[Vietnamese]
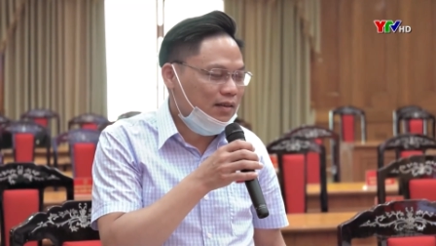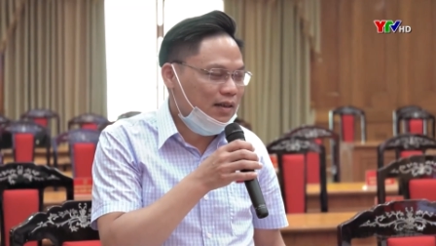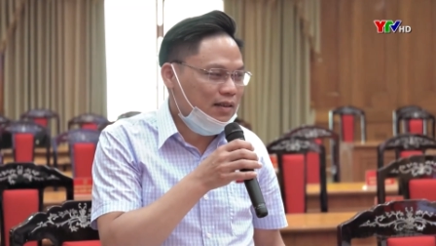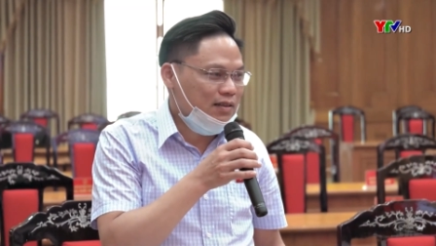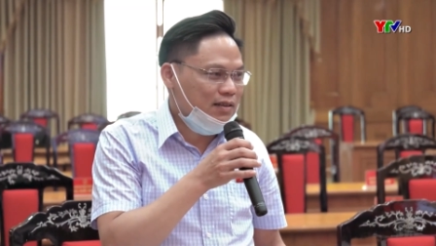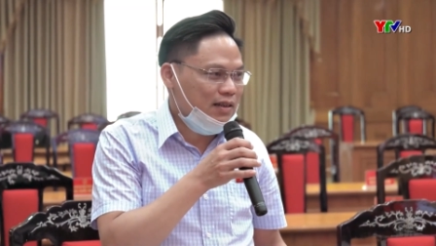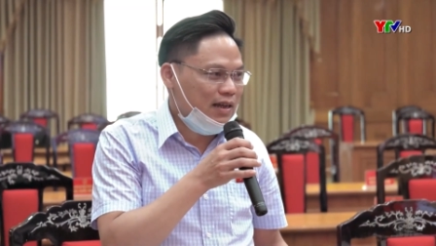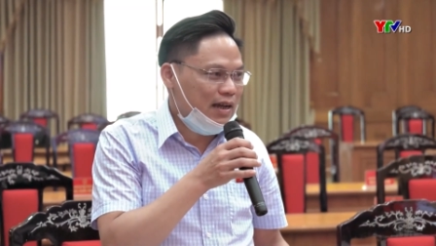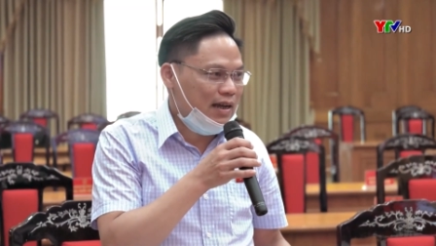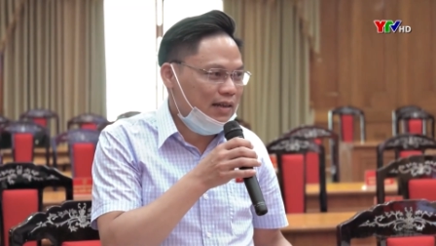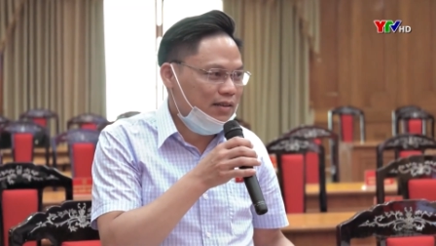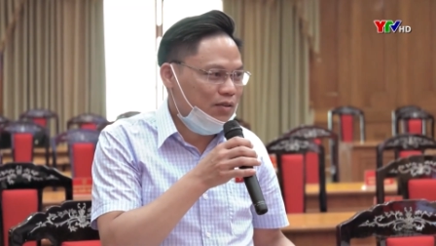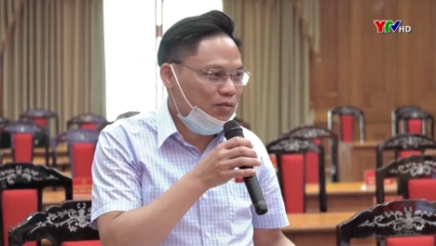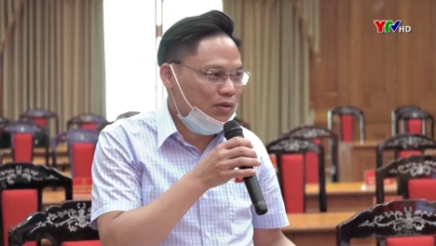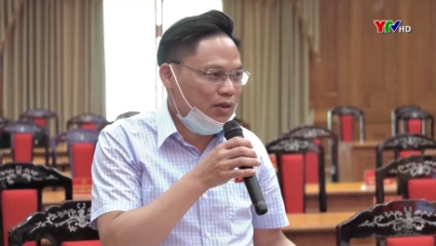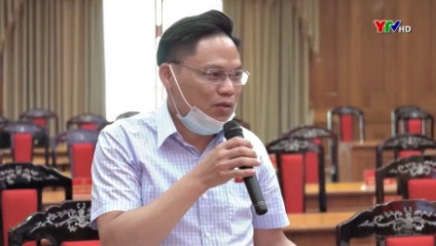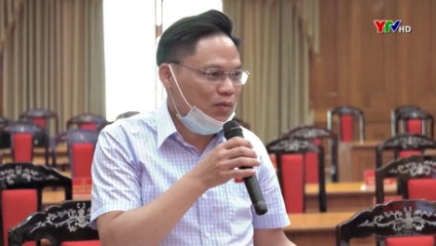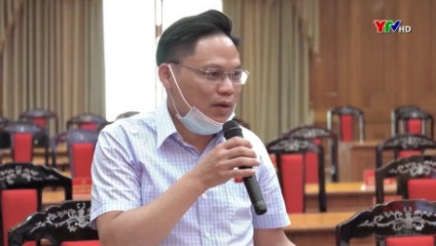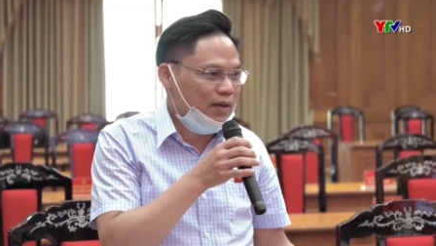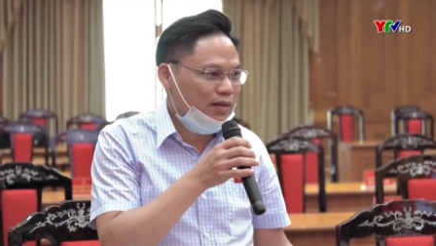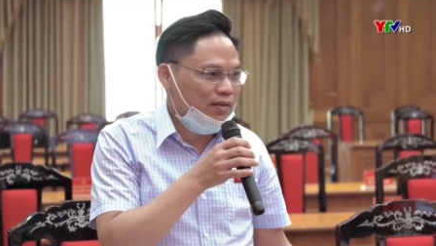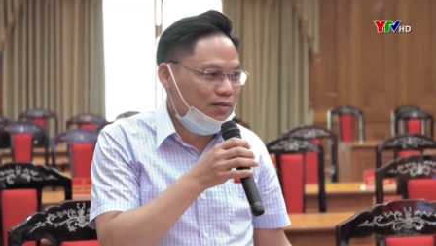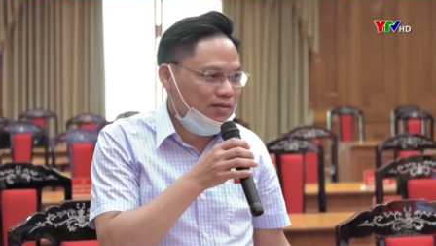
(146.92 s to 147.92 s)
các xã theo
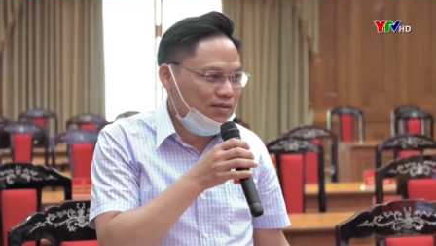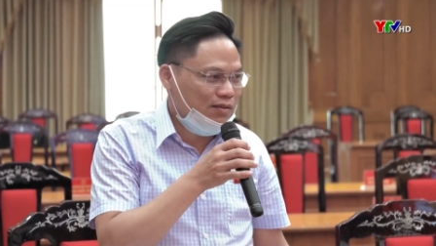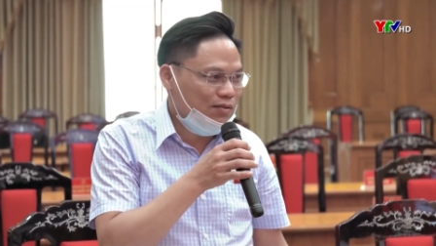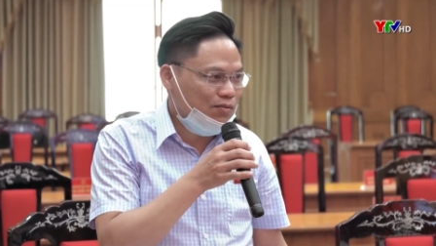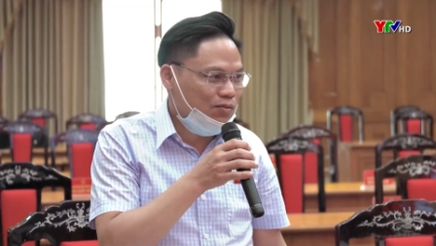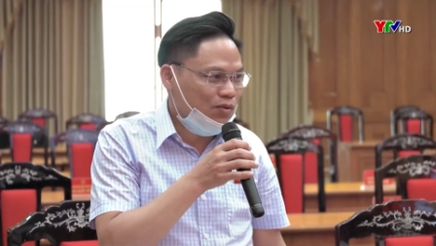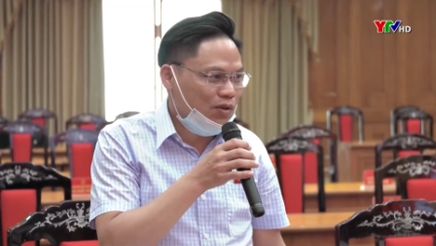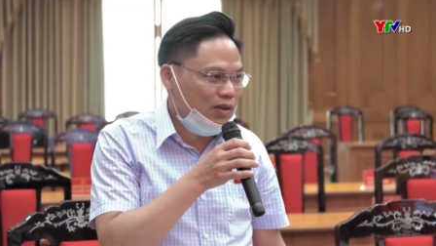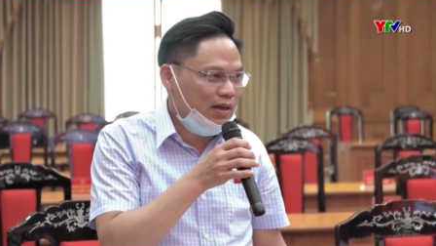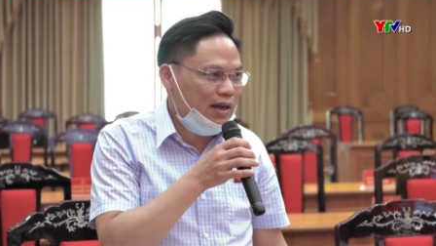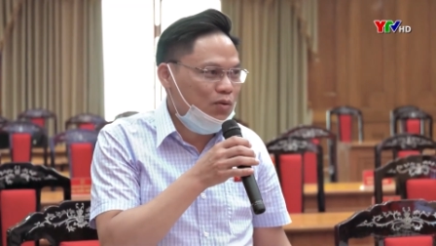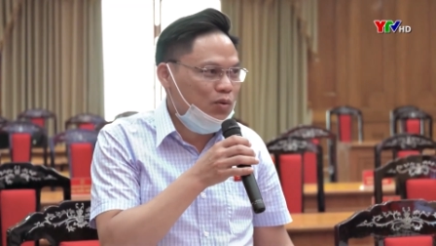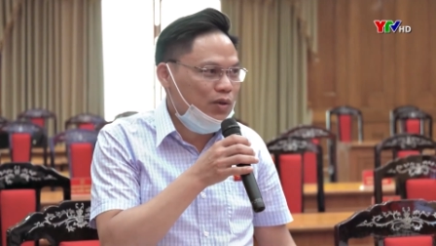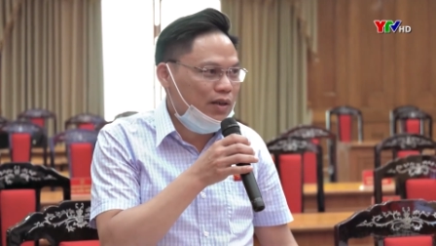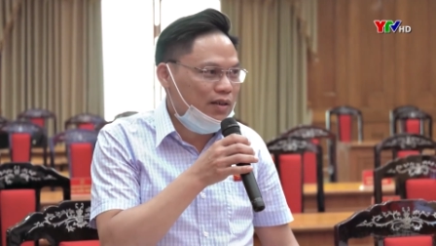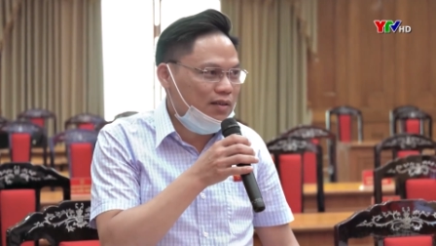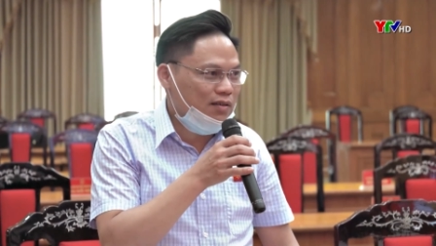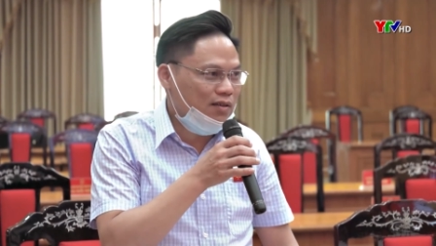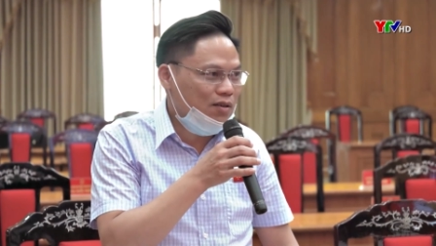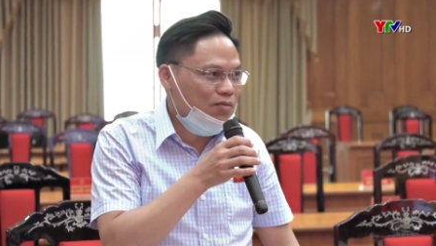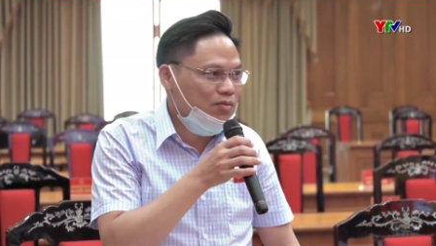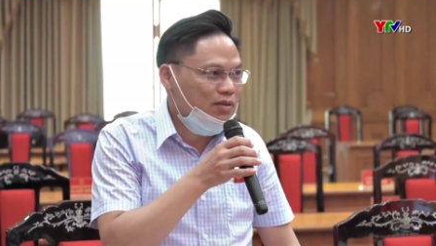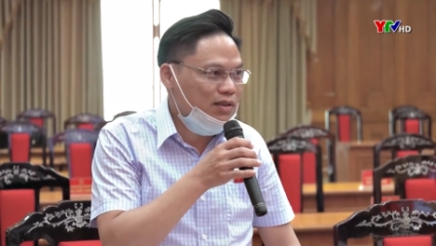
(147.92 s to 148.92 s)
kế hoạch của các huyện
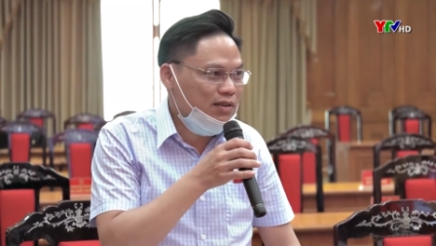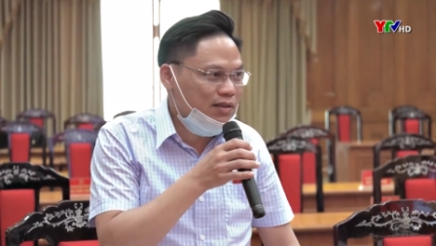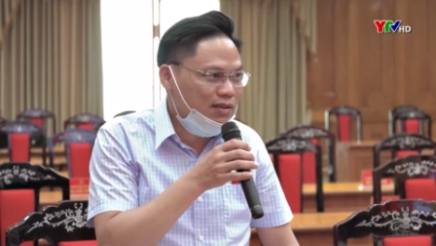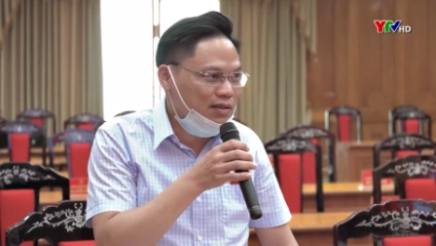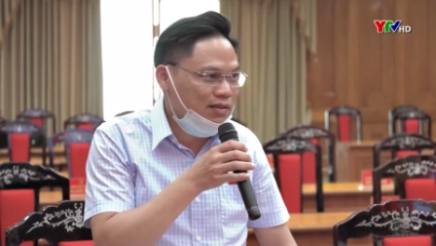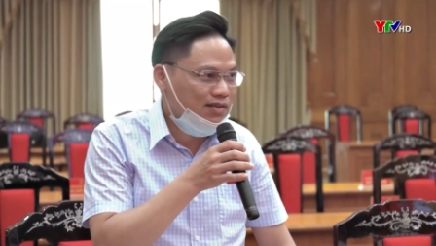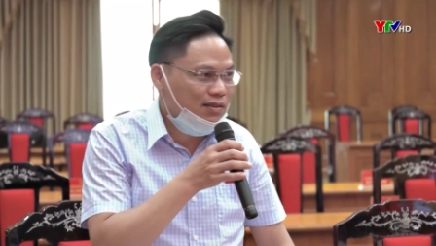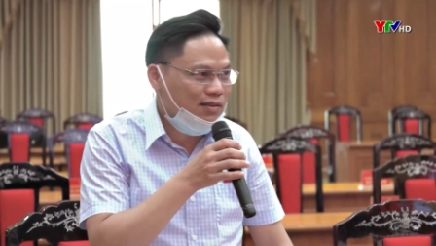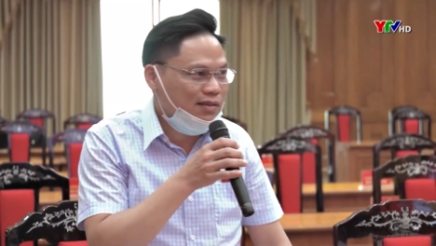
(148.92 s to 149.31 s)
không gì